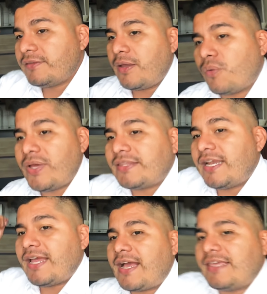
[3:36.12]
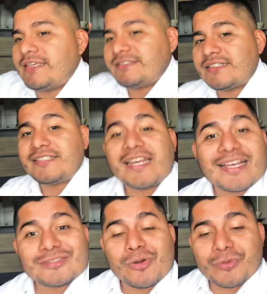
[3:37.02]
te encuentra en la calle y se
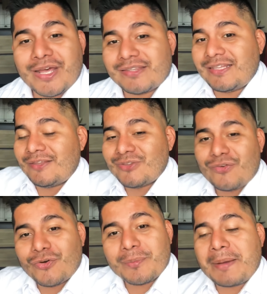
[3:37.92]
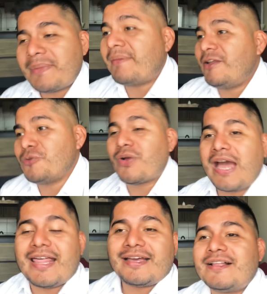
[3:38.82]
acerca a saludarte de una forma amable, y
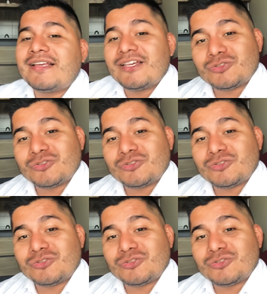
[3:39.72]
educada,